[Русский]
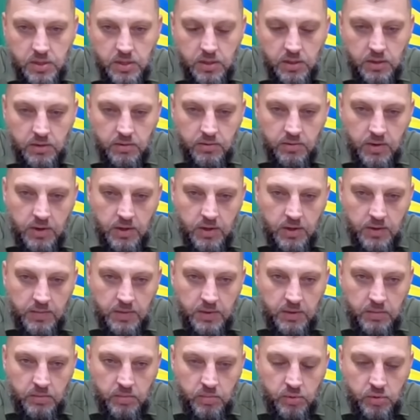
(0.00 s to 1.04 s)
обстрелов,
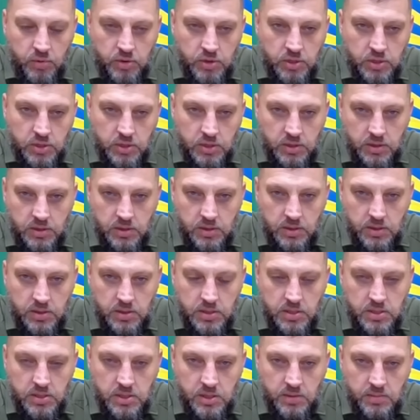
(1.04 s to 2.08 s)

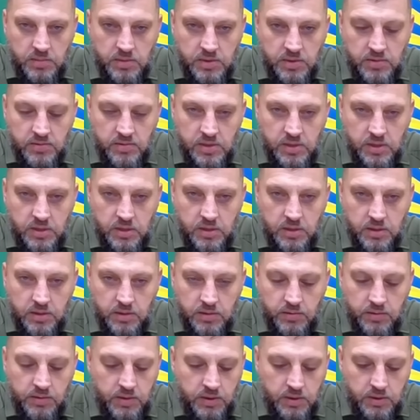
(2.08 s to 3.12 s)
больше систем со всех,
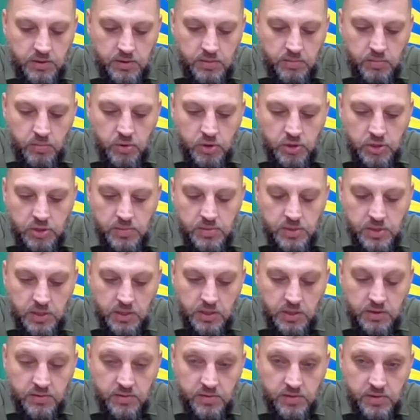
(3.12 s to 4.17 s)
вернее, больше
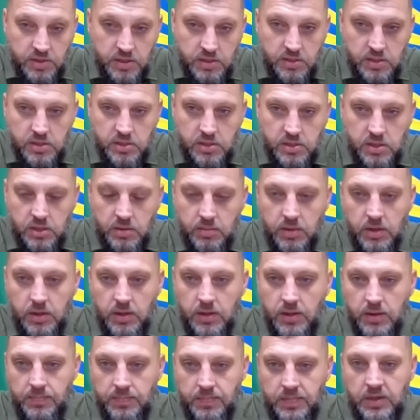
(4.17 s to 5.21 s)
обстрелов со всех систем
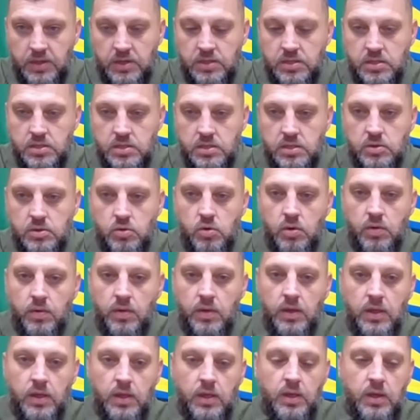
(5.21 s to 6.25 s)

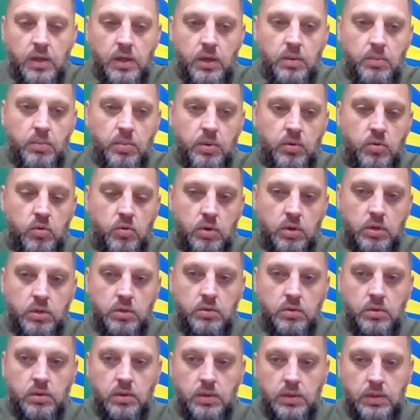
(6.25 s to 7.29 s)
РСЗО по
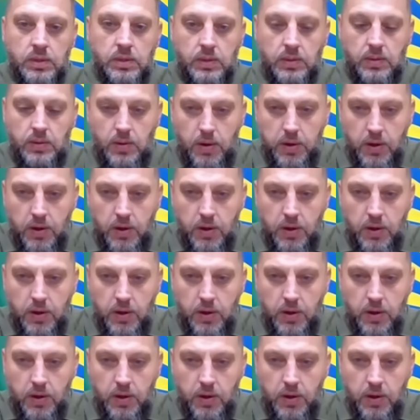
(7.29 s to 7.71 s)
городу.